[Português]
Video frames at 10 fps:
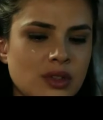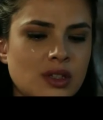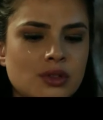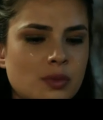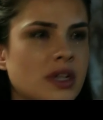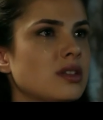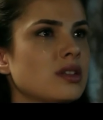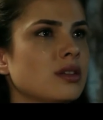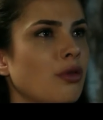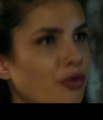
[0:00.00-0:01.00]
tudo aquilo que
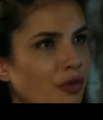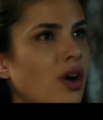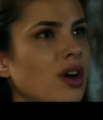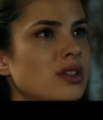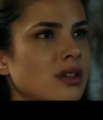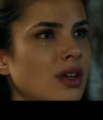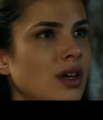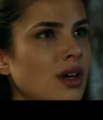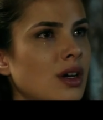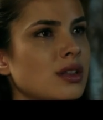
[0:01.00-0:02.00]
parecia tão forte,
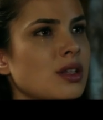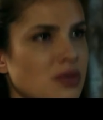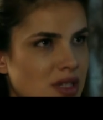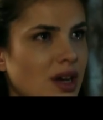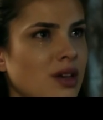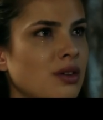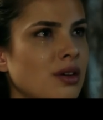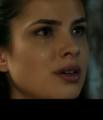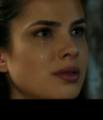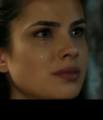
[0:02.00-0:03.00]
tão certo.
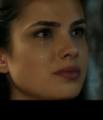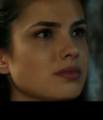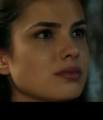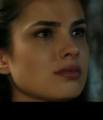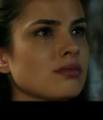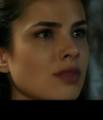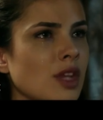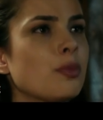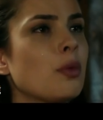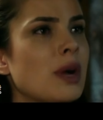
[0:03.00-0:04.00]

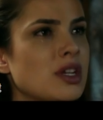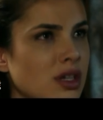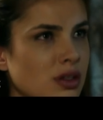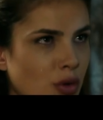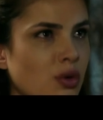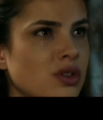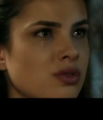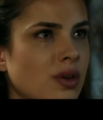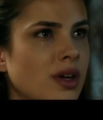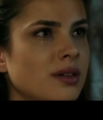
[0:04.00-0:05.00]
E por mais que doa,
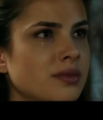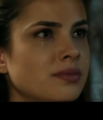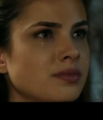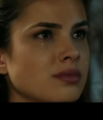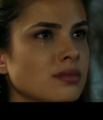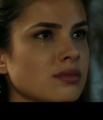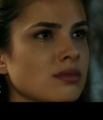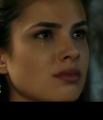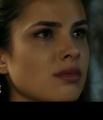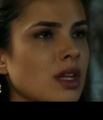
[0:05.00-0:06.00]
Josué,
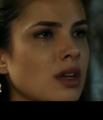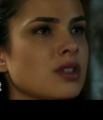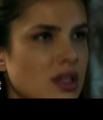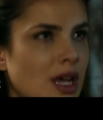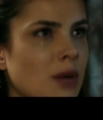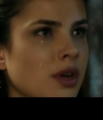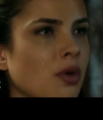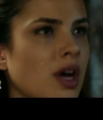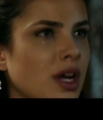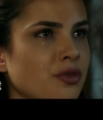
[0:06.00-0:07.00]
você sabe o
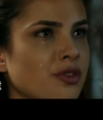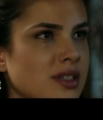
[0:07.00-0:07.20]
que é o correto a